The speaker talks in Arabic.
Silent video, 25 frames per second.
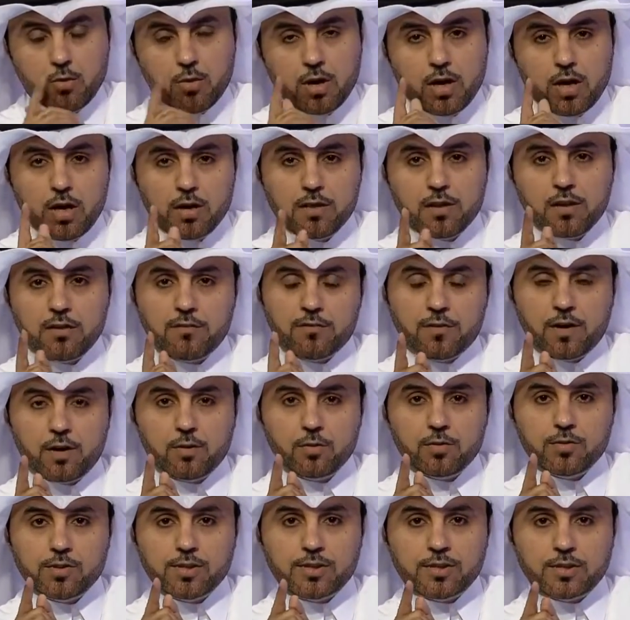وهذا
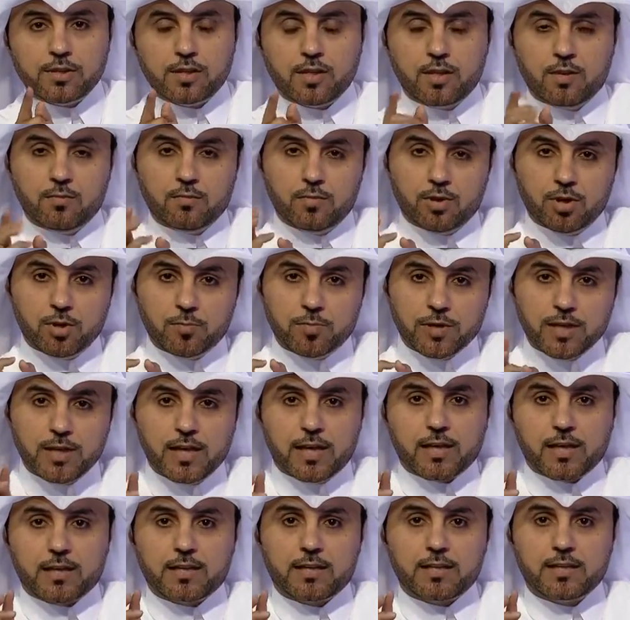الفوز مهب
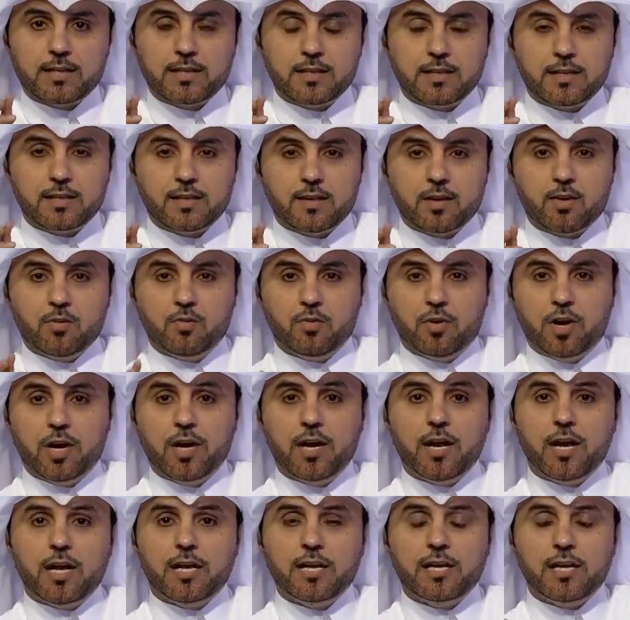إلك
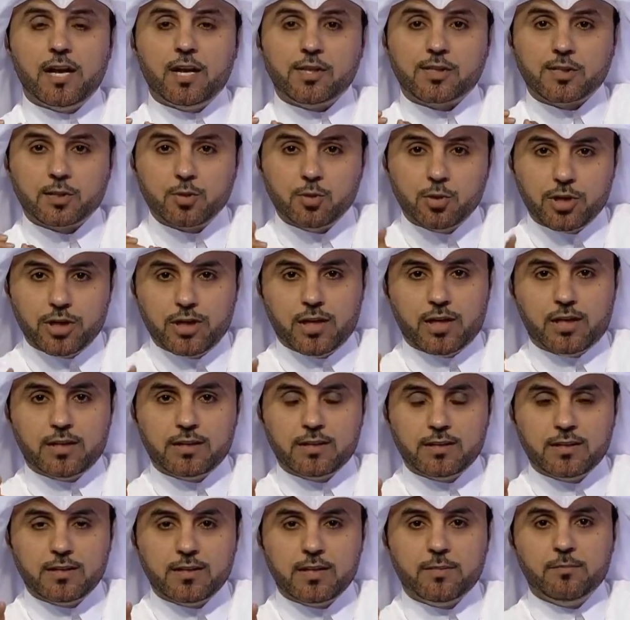ولا إلى سوريا
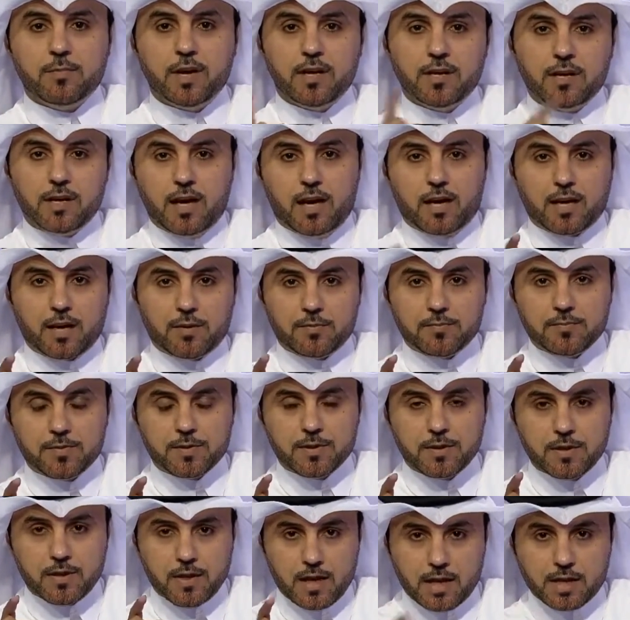بل للعرب
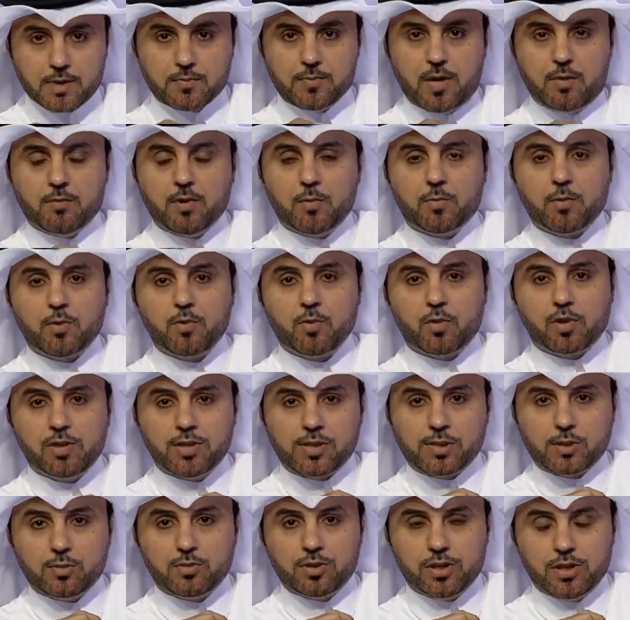أجمع مبروك
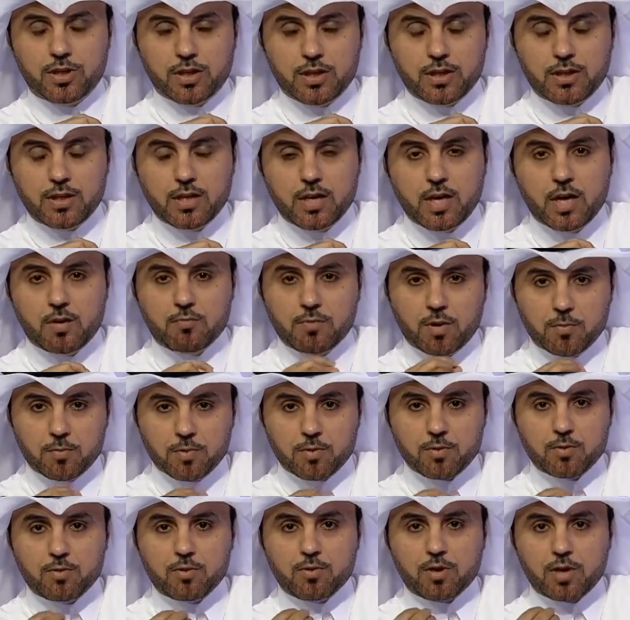لسوريا
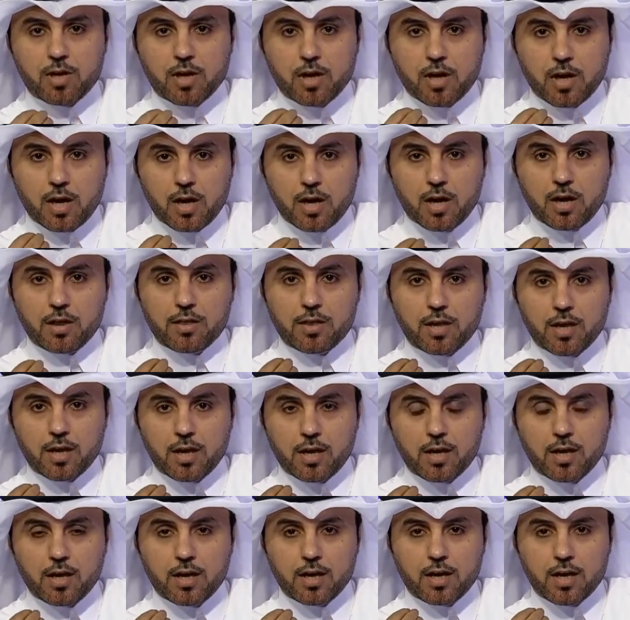مبروك
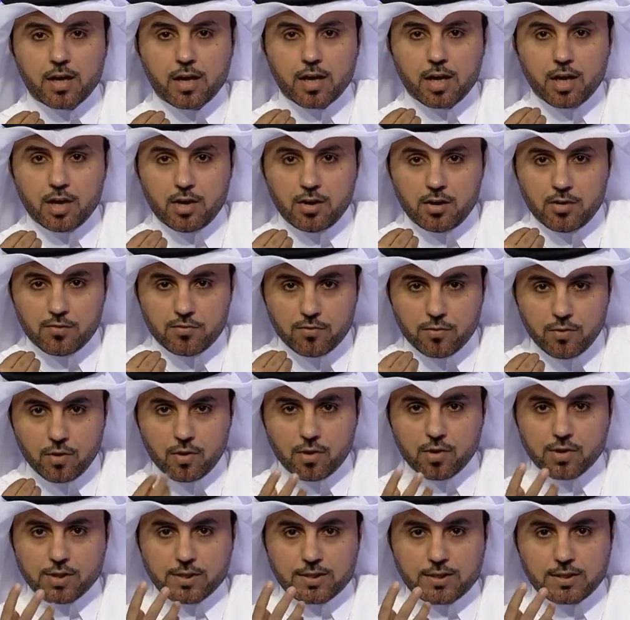هذا
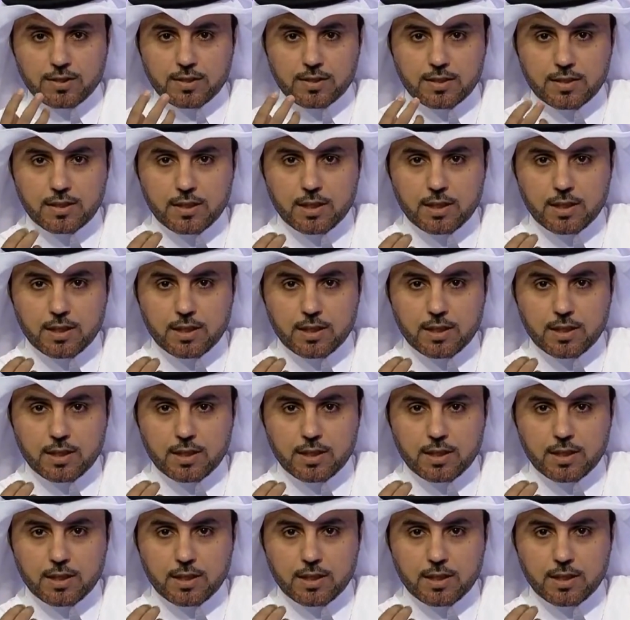الفوز